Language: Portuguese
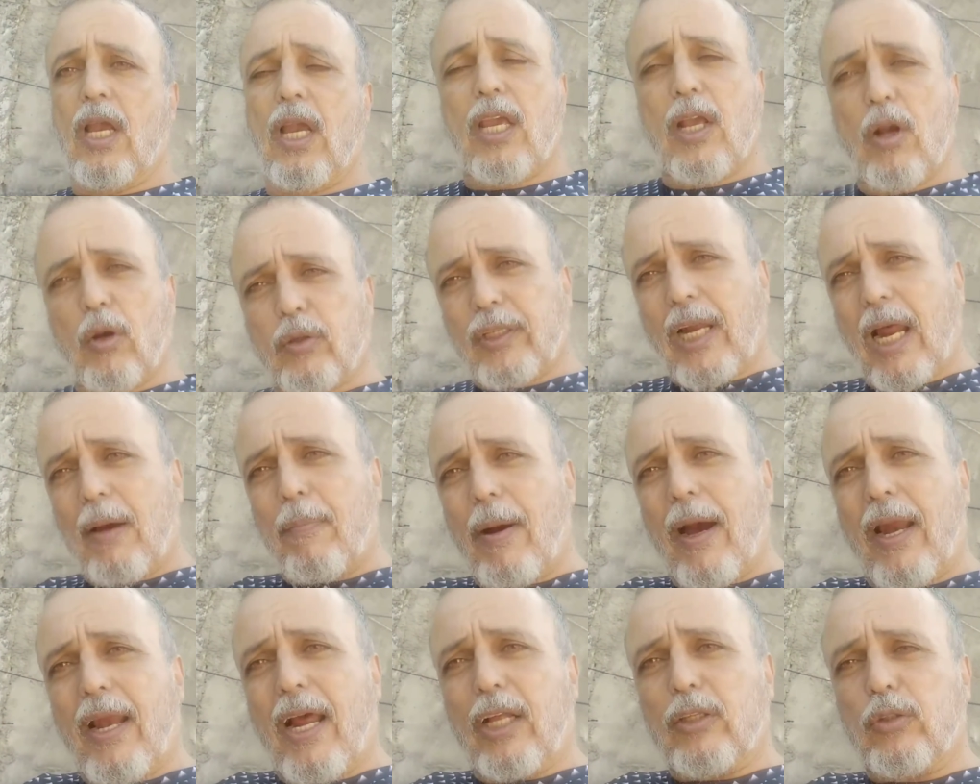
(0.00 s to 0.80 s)
E o
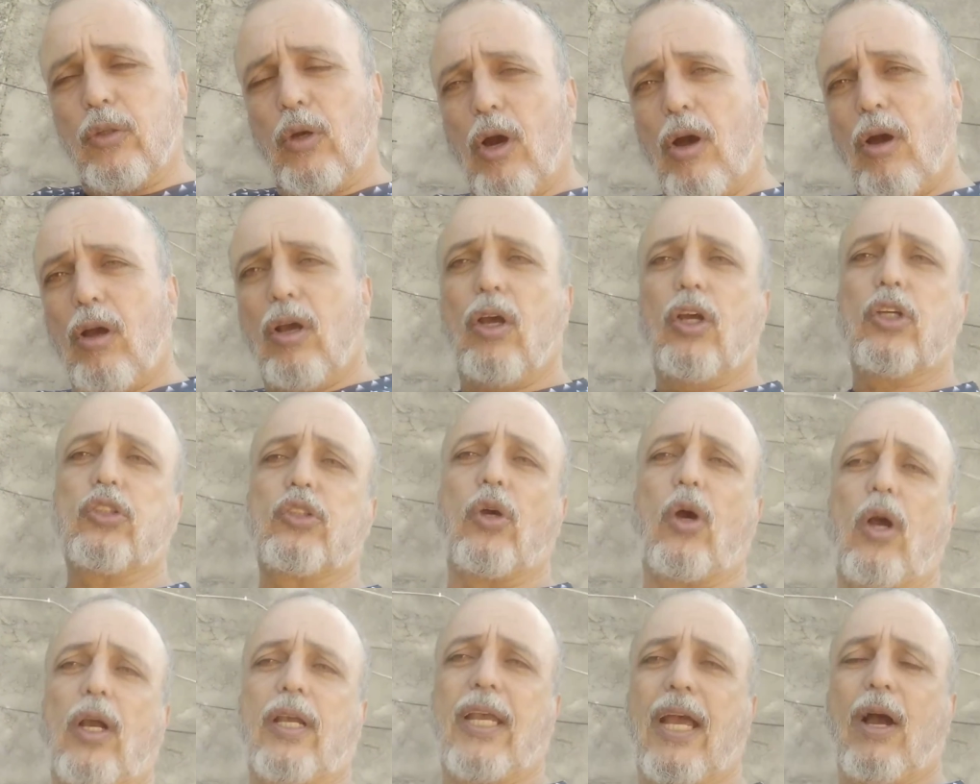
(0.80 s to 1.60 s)
trabalhador
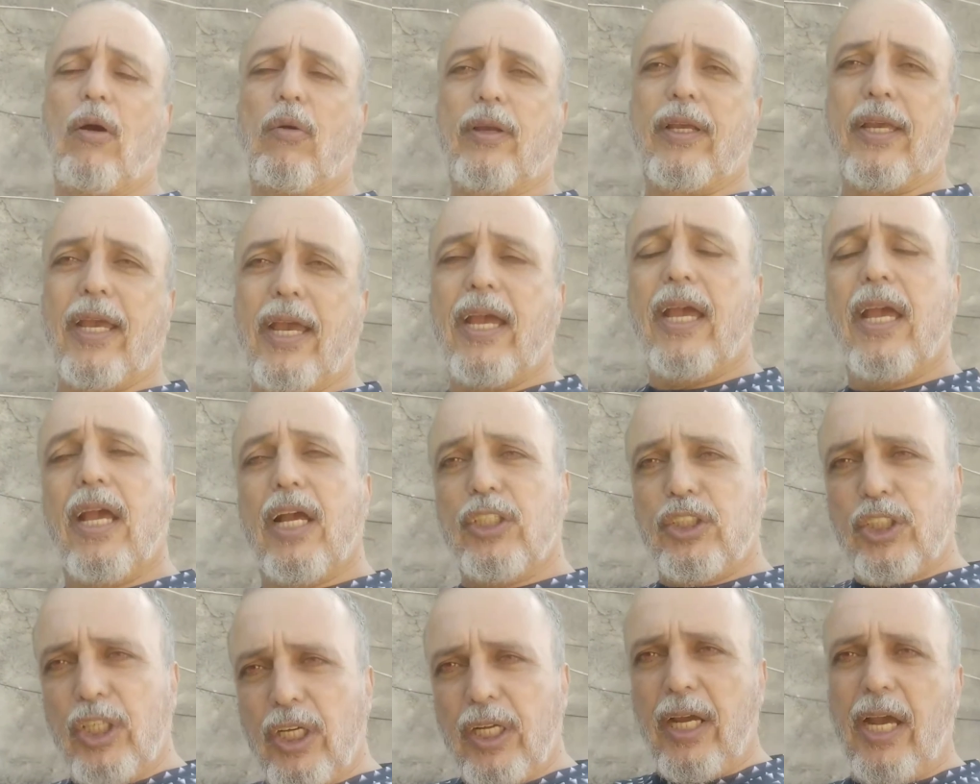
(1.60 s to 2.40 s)
só quer o quê?
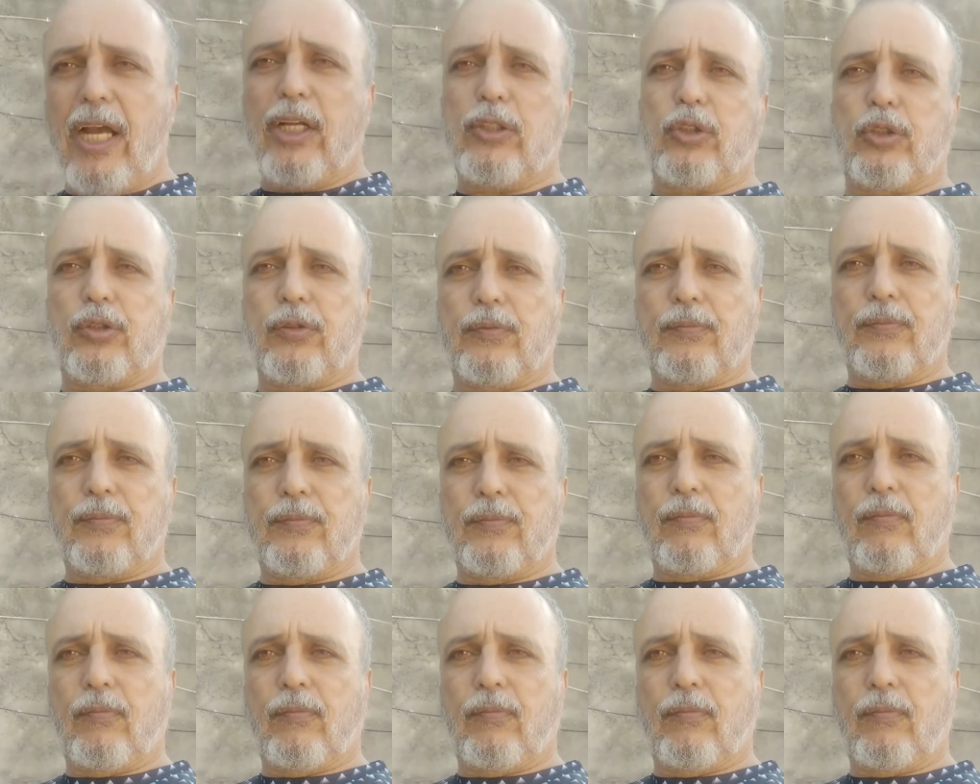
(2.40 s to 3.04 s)
Direitos.